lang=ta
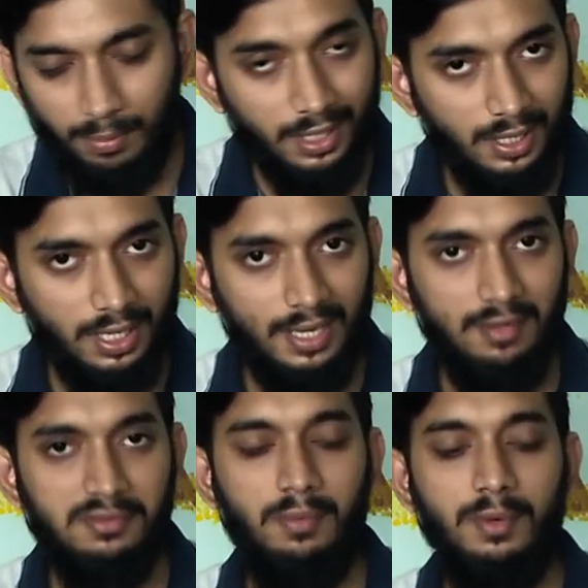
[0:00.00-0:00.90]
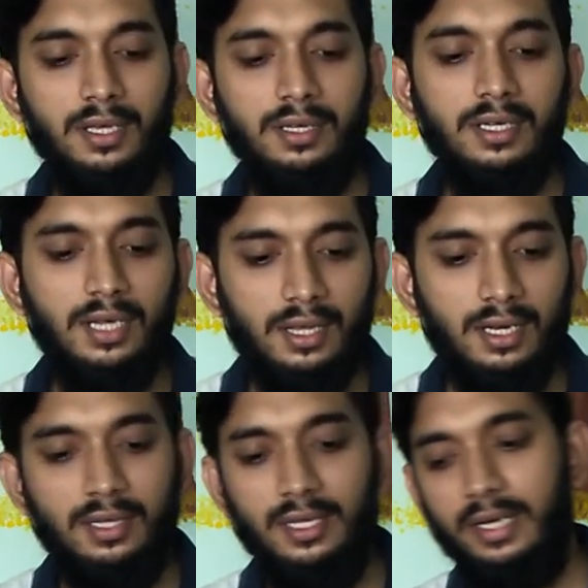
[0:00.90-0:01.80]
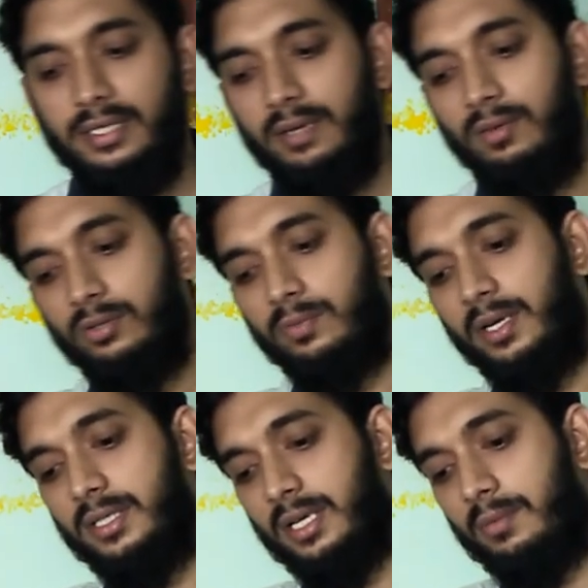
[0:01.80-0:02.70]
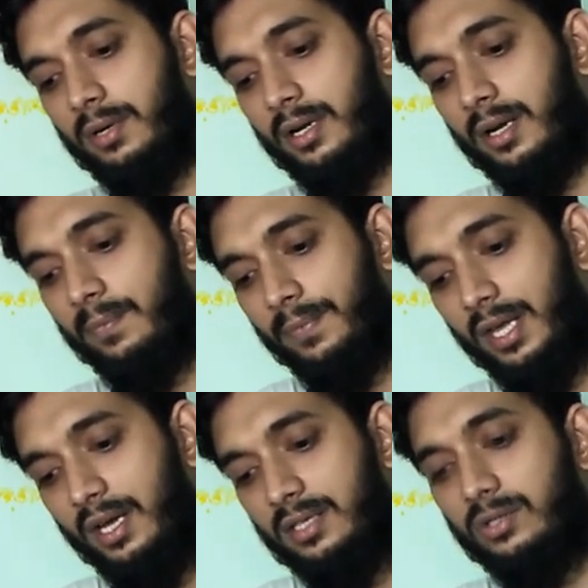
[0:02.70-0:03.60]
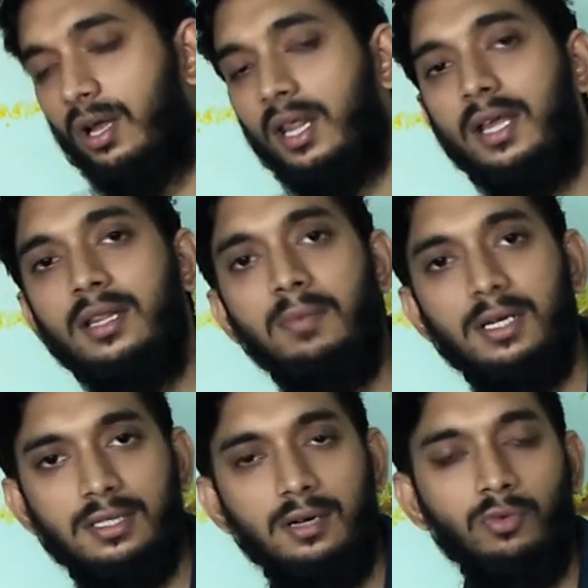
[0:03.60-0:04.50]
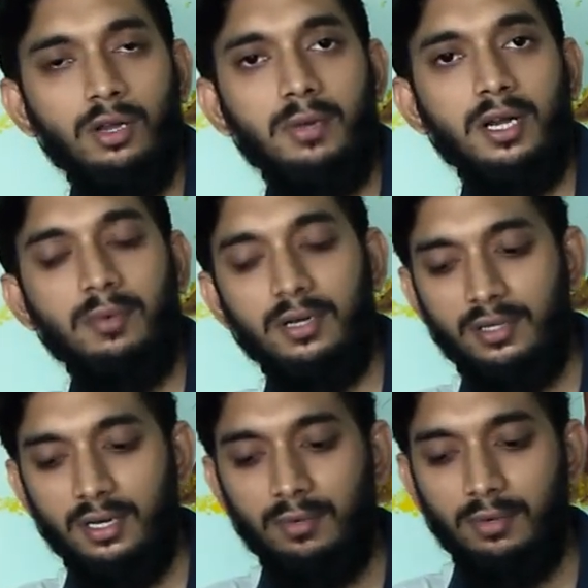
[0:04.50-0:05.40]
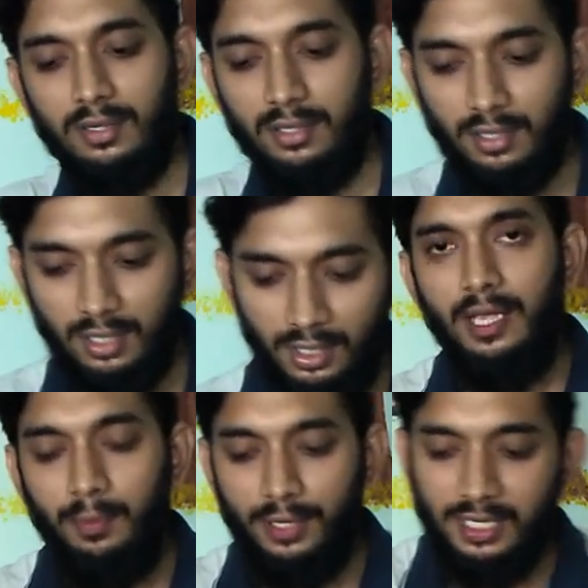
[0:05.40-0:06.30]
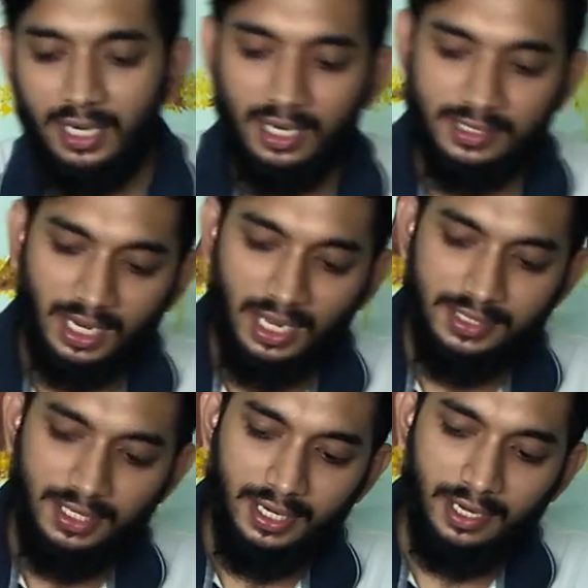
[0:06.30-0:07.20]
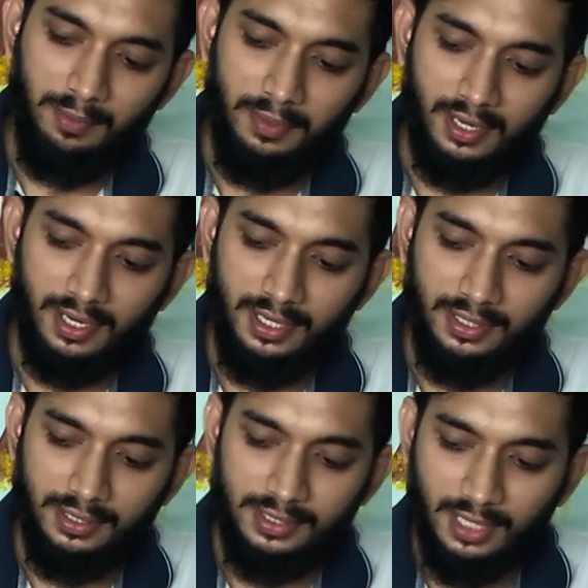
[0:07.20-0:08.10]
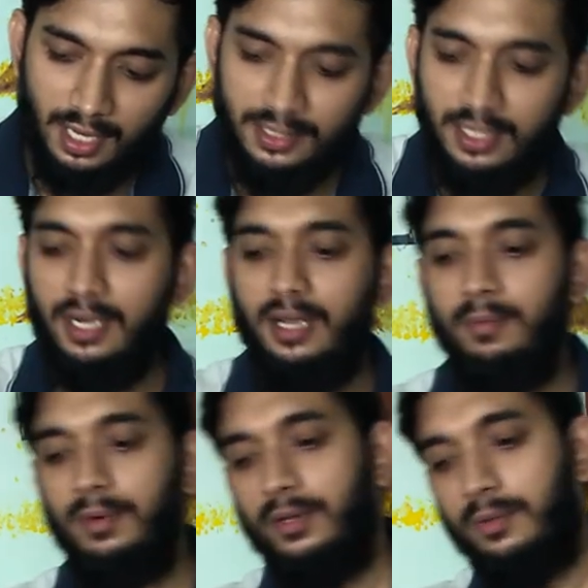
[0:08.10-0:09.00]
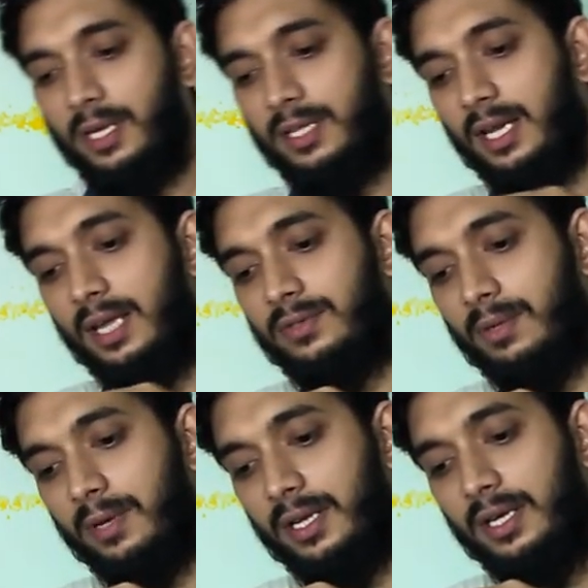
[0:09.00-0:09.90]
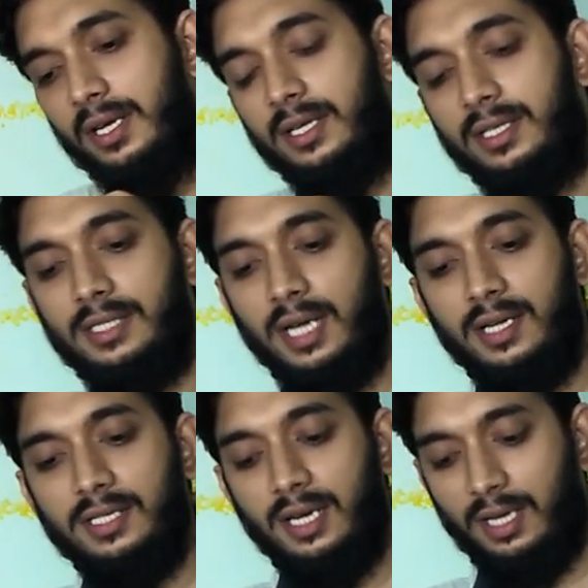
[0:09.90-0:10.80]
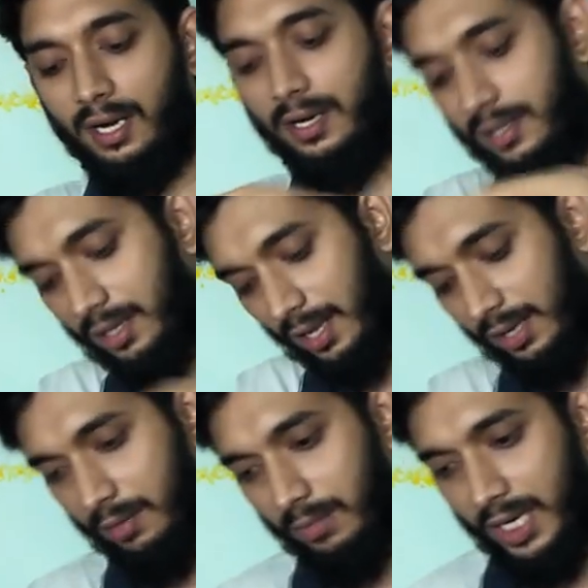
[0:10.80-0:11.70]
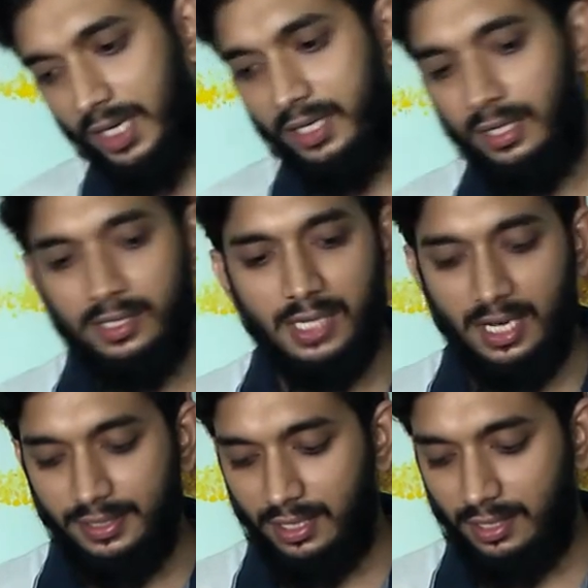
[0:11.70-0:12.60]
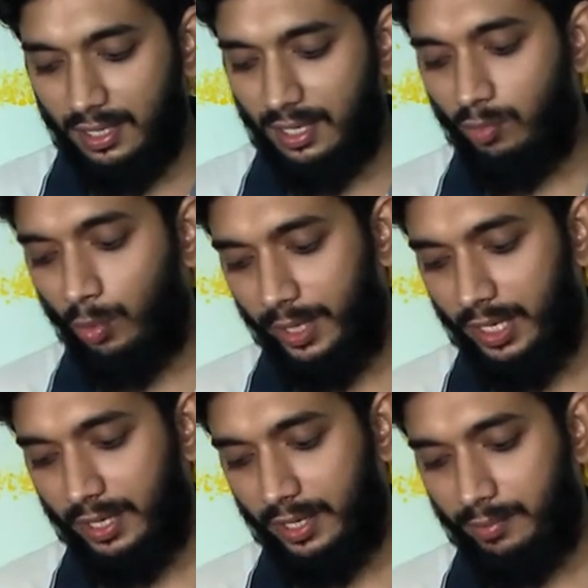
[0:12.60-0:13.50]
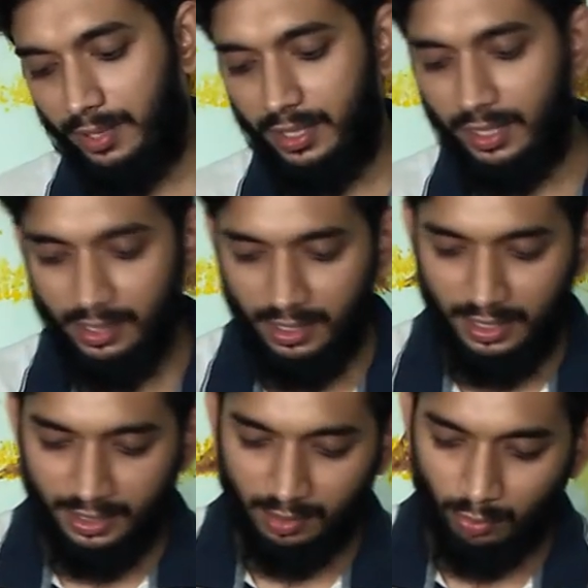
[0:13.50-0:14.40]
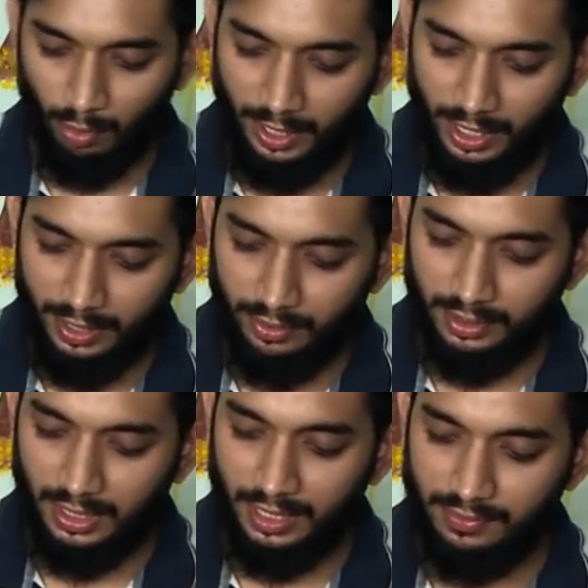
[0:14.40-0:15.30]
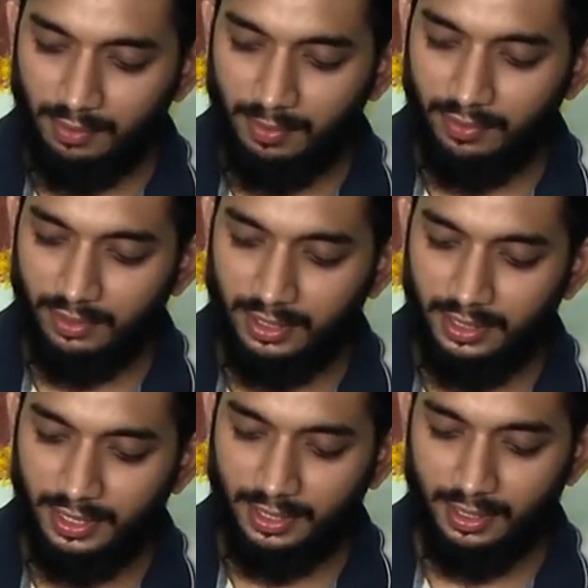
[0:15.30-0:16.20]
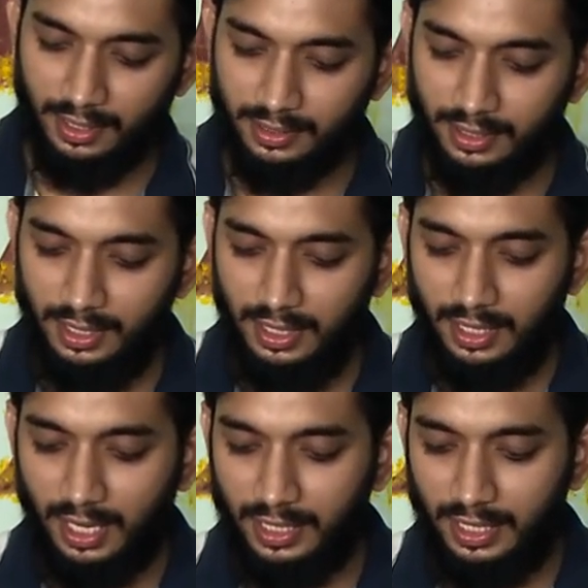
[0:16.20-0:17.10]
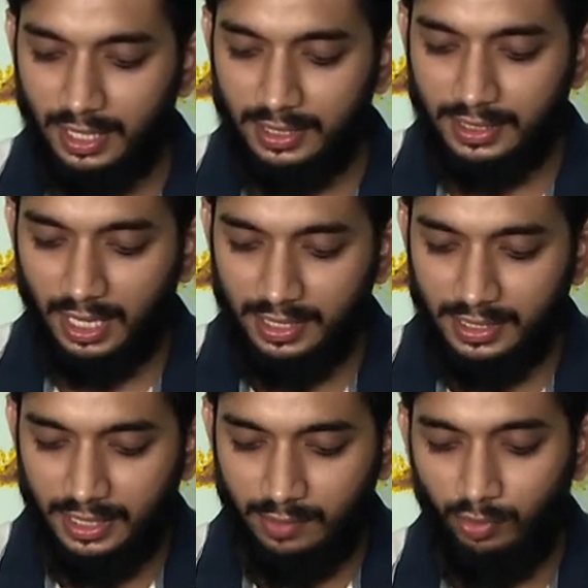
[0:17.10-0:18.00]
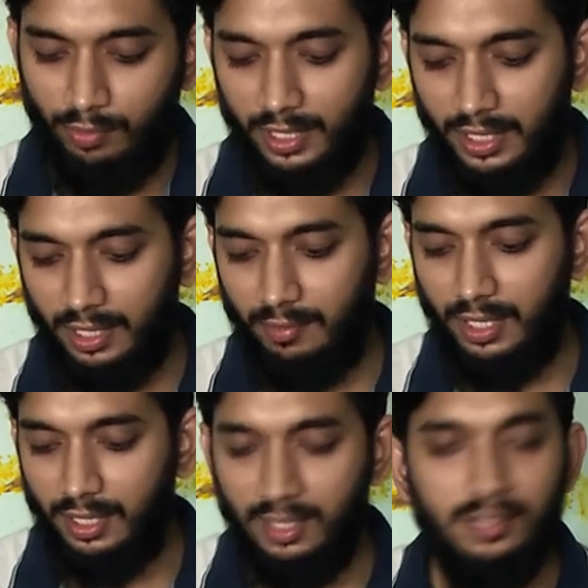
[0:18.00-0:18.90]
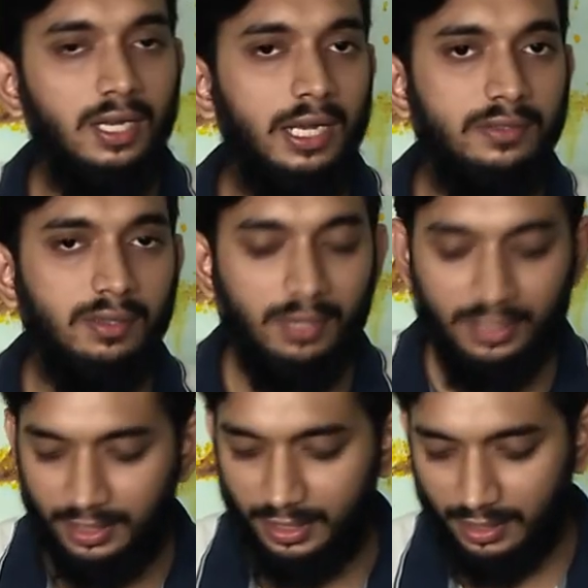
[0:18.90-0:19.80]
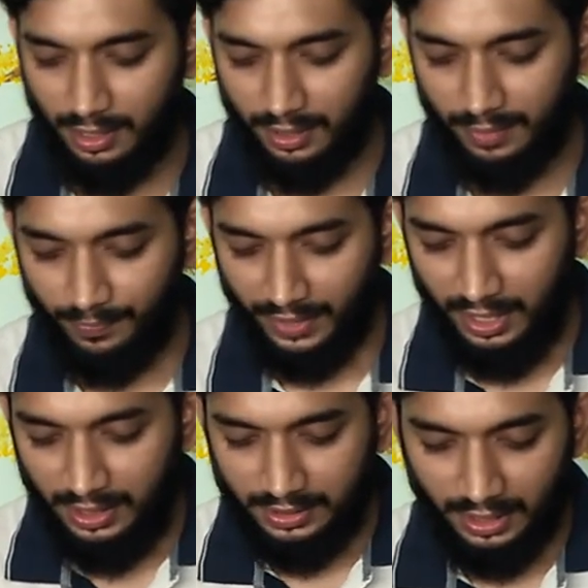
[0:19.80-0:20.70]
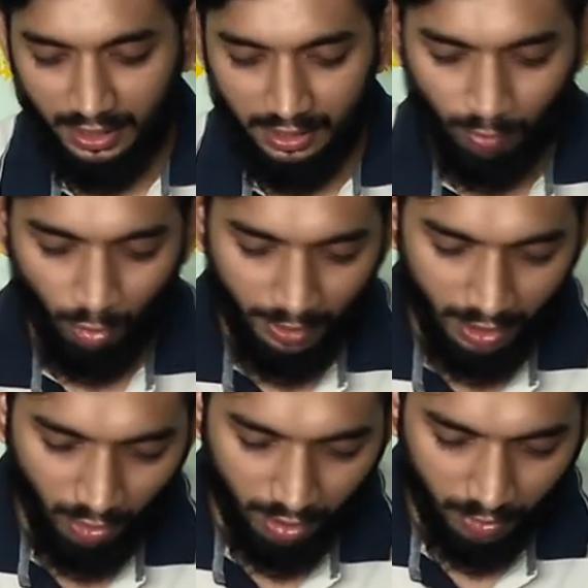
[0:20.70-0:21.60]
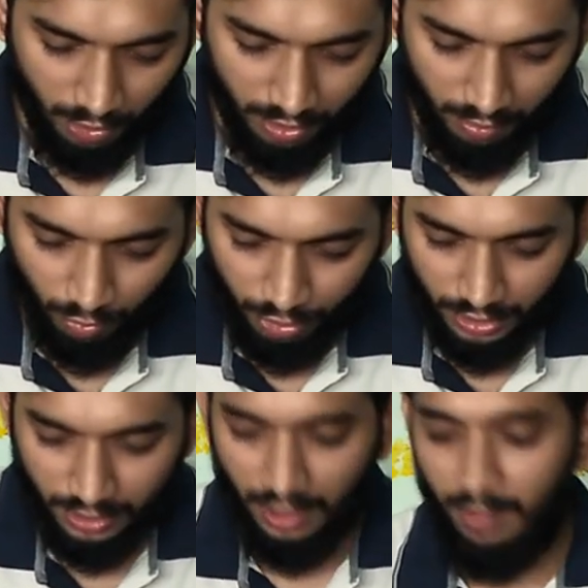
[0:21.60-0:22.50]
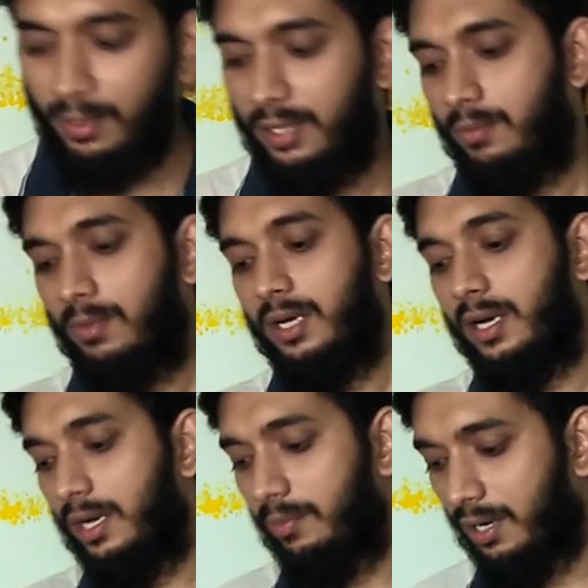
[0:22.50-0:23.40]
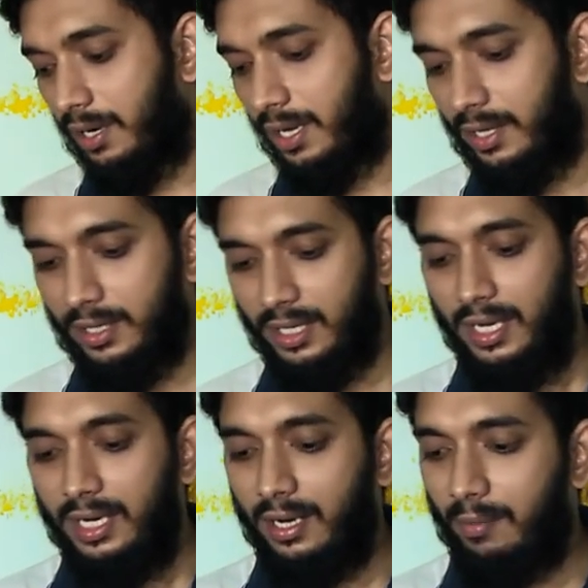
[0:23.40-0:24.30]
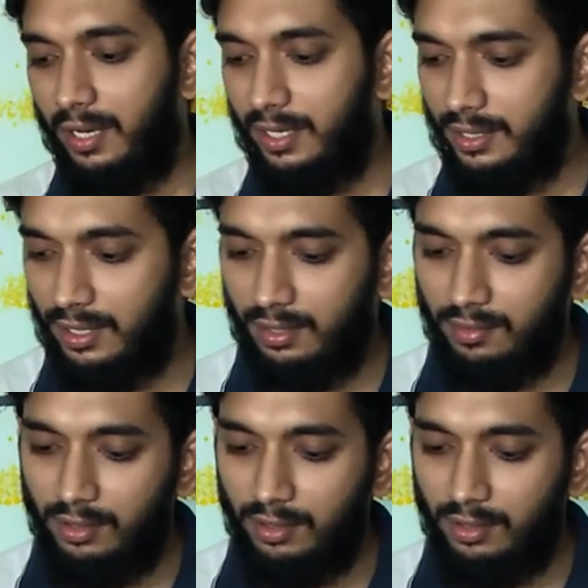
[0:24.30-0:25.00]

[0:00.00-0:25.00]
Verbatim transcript: அந்த ப்ளக்கில் லைவ் சப்ளை இருக்குது அதை நான் அந்த என்சிவி யூஸ் பண்ணிட்டு செக் பண்ணுறேன் ஸோ அதை இது பஸ்ஸர் மூலமாக நமக்கு தெரியப்படுத்துது இப்போ இதில் நான் சார்ஜரை கனெக்ட் பண்ணுறேன் இந்த சார்ஜரை கனெக்ட் பண்ணதுமே இந்த லைவ் சப்ளை இந்த சார்ஜரில் காட்டுது அதே மாதிரி இந்த சார்ஜரில் தான் நான் மொபைலை கனெக்ட் பண்ணியிருக்கேன் இந்த மொபைல்லையும் இந்த லைவ் சப்ளை வந்து டிடெக்ட் ஆகுது அதே நான் அந்த சார்ஜரை ரிமூவ் பண்ணிட்டேன் அப்படின்னா இந்த லைவ் சப்ளை டிடெக்ட் ஆகலை சரி இந்த மொபைலோட மட்டும் இது முடிஞ்சிருந்தான்னு பார்த்தோம்னா கண்டிப்பாக கிடையாது நம்ம இந்த